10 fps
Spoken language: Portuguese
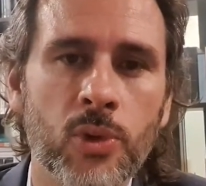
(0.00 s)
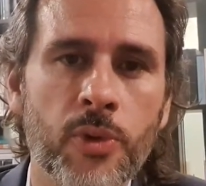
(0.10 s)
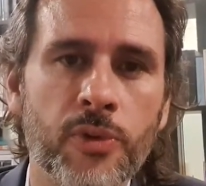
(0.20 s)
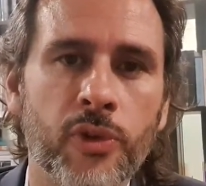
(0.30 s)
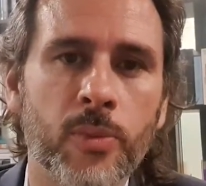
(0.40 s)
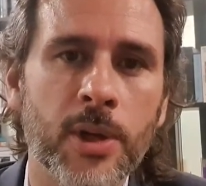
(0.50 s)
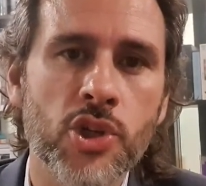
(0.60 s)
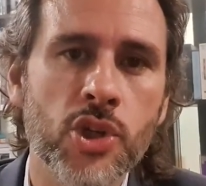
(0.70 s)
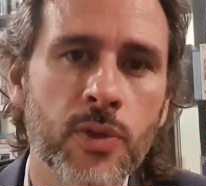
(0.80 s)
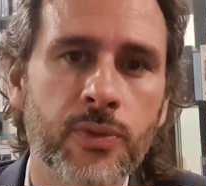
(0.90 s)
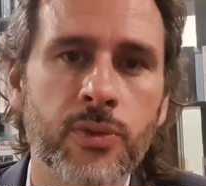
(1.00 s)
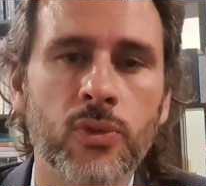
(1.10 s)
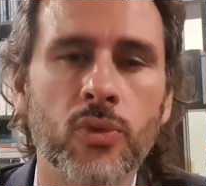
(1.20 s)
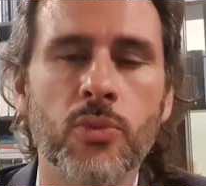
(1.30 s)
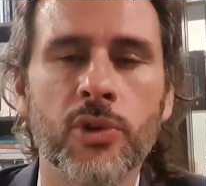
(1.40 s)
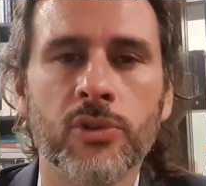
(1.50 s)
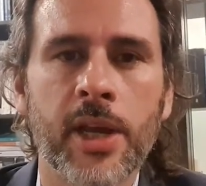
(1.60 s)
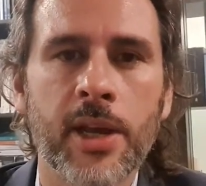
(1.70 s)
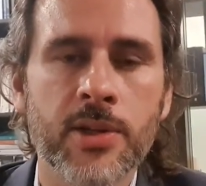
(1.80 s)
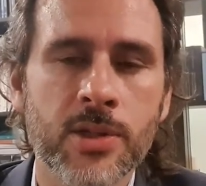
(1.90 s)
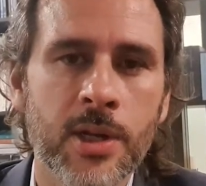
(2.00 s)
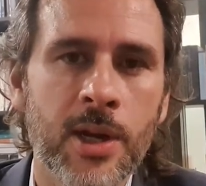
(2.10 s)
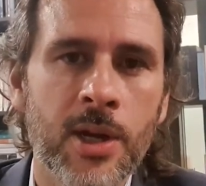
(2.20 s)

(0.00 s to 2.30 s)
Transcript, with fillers: um informativo do Bueno Tex,